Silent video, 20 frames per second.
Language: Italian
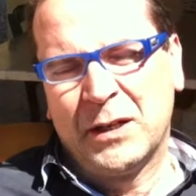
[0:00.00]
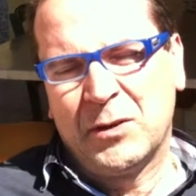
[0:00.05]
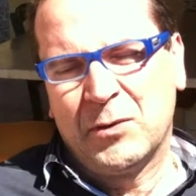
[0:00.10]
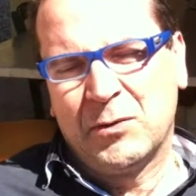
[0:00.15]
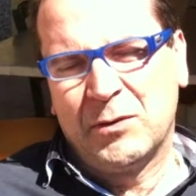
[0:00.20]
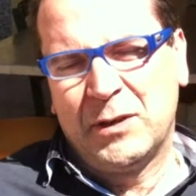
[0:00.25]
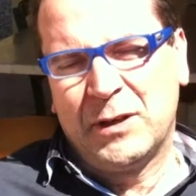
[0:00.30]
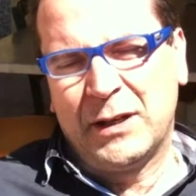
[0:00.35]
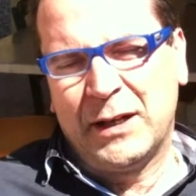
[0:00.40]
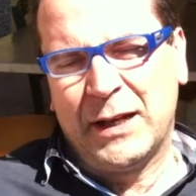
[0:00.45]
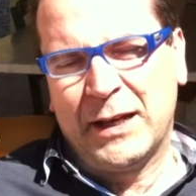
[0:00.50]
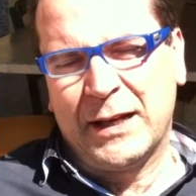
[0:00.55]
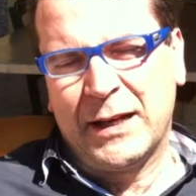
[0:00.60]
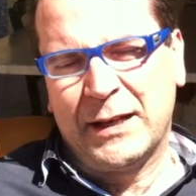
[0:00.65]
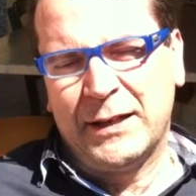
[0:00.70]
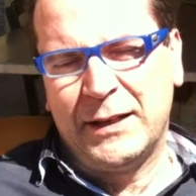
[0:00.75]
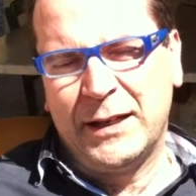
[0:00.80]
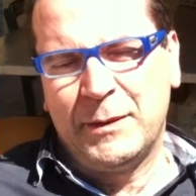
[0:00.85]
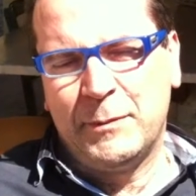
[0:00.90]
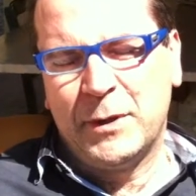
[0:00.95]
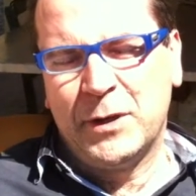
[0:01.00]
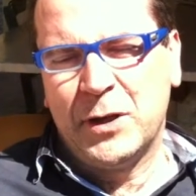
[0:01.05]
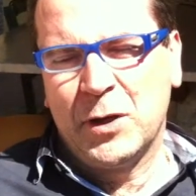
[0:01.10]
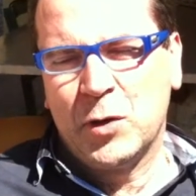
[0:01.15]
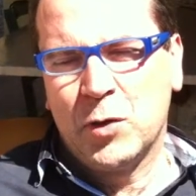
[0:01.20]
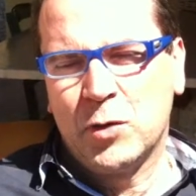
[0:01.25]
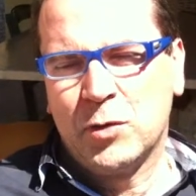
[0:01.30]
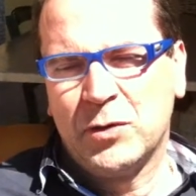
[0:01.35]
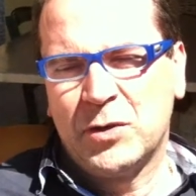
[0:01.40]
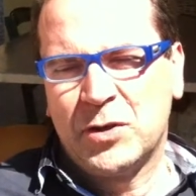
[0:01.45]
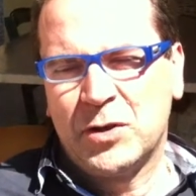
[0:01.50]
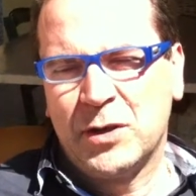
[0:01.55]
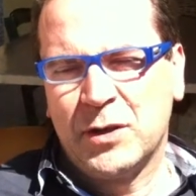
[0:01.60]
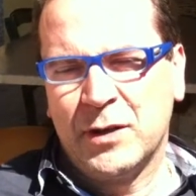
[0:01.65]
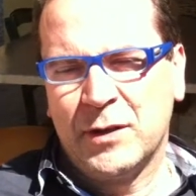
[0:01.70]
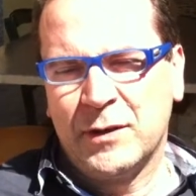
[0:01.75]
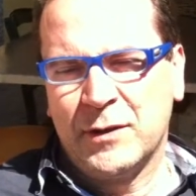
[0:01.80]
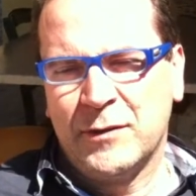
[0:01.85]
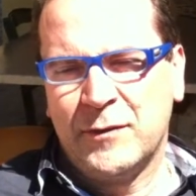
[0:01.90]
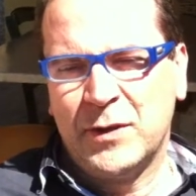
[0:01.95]
Con l'Accademia di Coach eh,
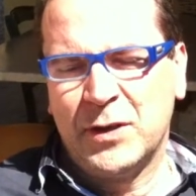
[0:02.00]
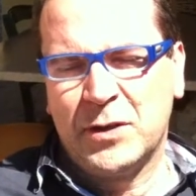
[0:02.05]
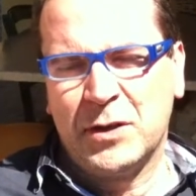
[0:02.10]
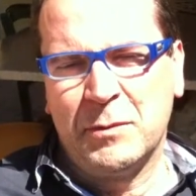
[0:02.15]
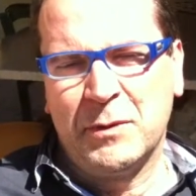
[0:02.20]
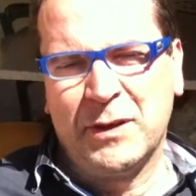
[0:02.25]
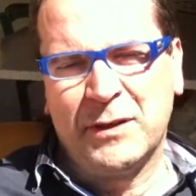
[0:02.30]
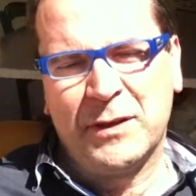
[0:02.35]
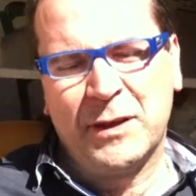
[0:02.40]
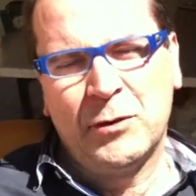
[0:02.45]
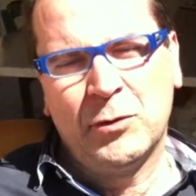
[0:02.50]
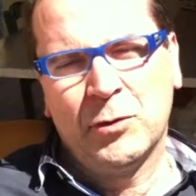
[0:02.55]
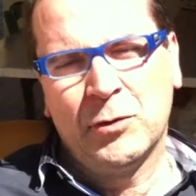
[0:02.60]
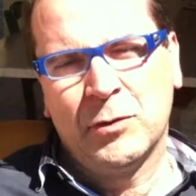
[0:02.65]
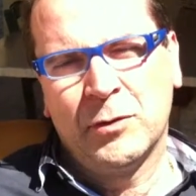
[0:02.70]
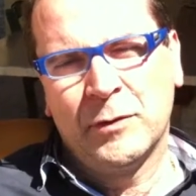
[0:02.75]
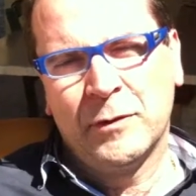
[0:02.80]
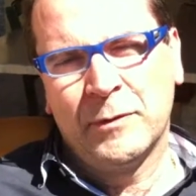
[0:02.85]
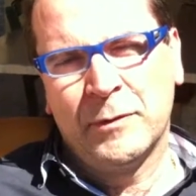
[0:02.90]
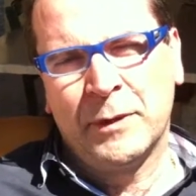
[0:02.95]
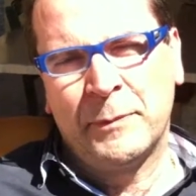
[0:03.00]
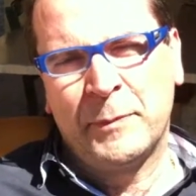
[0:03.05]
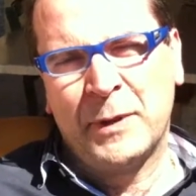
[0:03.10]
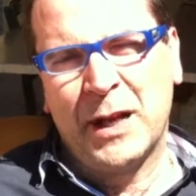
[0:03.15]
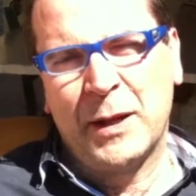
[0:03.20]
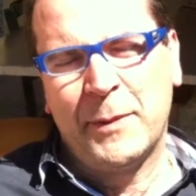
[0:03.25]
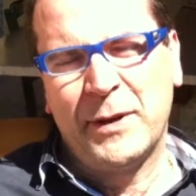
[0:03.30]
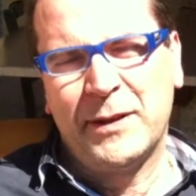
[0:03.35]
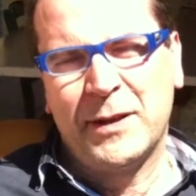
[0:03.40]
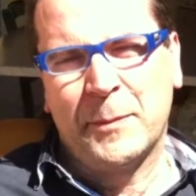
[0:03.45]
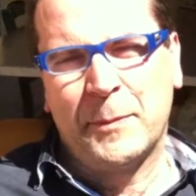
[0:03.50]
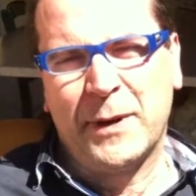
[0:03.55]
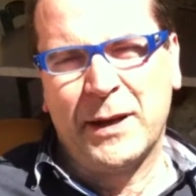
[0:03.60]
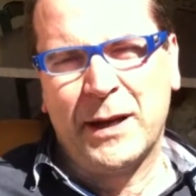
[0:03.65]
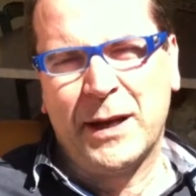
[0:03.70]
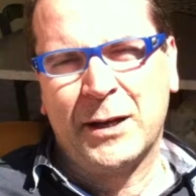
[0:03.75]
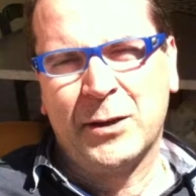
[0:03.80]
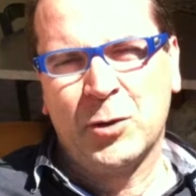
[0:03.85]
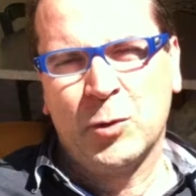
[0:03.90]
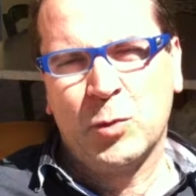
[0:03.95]
invece mi sento pienamente
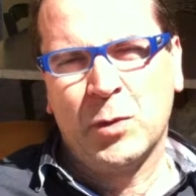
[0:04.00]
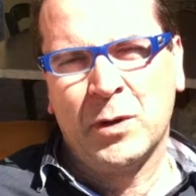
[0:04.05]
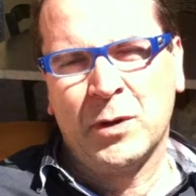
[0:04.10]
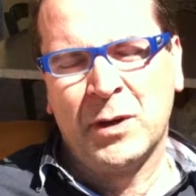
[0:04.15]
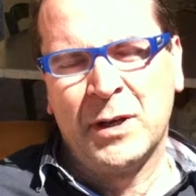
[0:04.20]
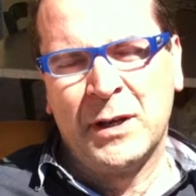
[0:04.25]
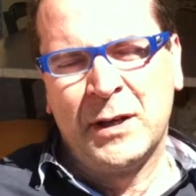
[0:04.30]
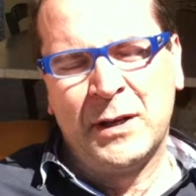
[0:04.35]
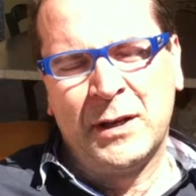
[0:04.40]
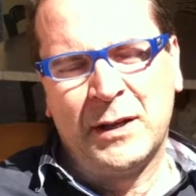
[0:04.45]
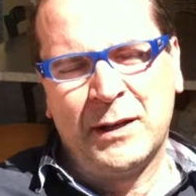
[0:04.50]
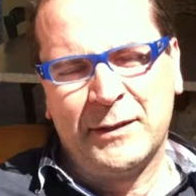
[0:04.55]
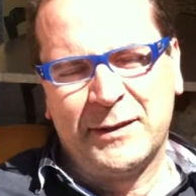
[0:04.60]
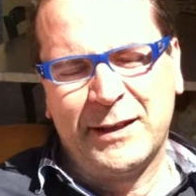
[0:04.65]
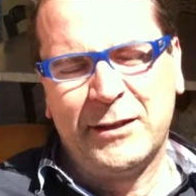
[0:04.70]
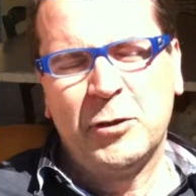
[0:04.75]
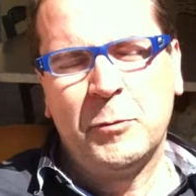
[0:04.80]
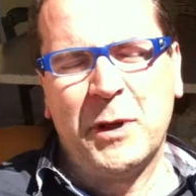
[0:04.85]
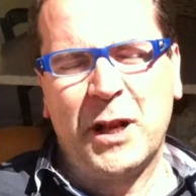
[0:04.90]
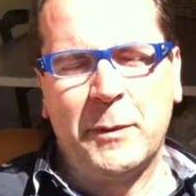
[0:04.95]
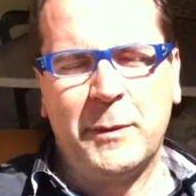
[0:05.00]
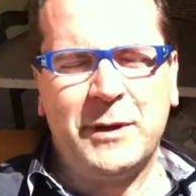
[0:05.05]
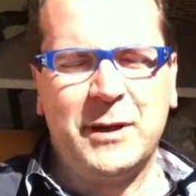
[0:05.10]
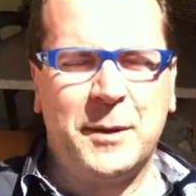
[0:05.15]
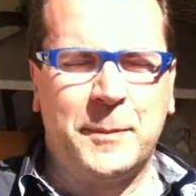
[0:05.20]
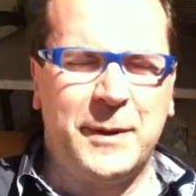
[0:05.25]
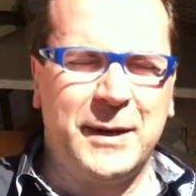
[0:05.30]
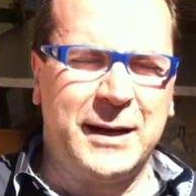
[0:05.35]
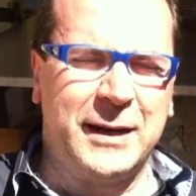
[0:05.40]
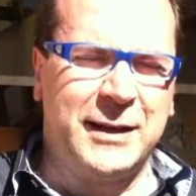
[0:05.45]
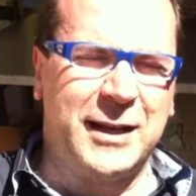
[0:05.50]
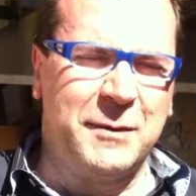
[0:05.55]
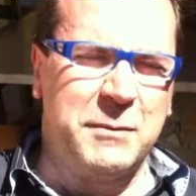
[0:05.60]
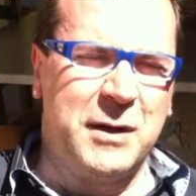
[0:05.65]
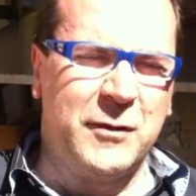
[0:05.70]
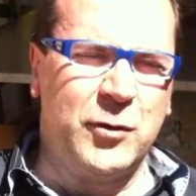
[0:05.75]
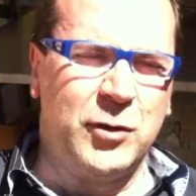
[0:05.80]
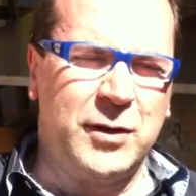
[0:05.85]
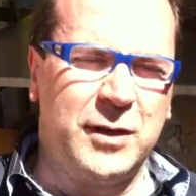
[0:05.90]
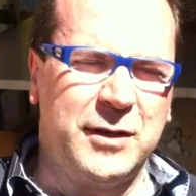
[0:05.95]
appagato, essendo pienamente appagata la
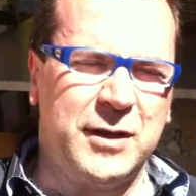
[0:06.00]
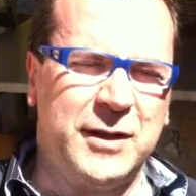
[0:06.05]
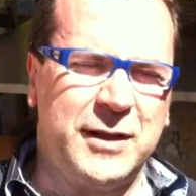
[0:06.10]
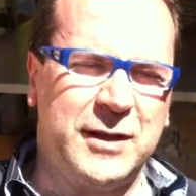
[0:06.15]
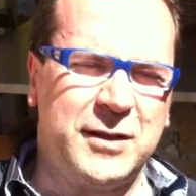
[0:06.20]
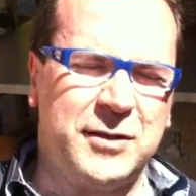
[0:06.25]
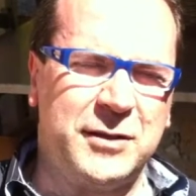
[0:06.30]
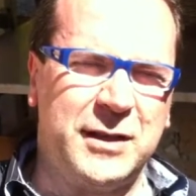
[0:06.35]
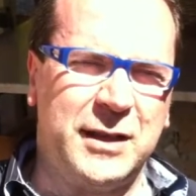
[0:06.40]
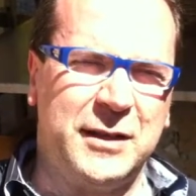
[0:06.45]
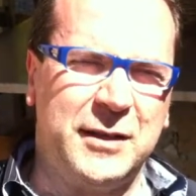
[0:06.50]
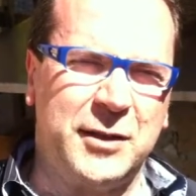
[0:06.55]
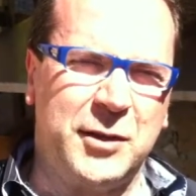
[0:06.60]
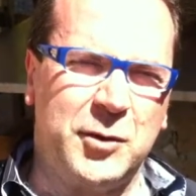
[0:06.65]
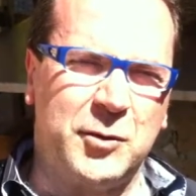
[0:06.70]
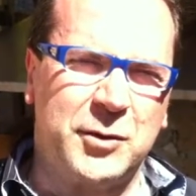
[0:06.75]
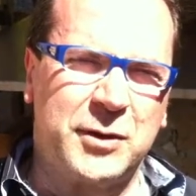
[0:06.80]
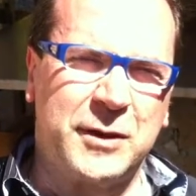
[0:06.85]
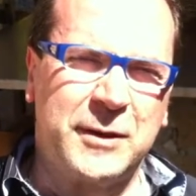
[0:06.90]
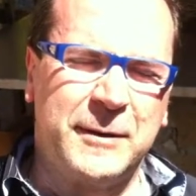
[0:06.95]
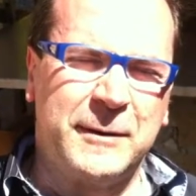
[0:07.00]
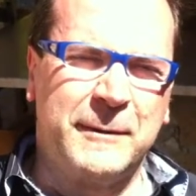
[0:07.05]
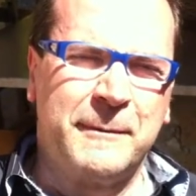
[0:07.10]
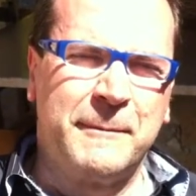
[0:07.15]
mia voglia di crescita interiore.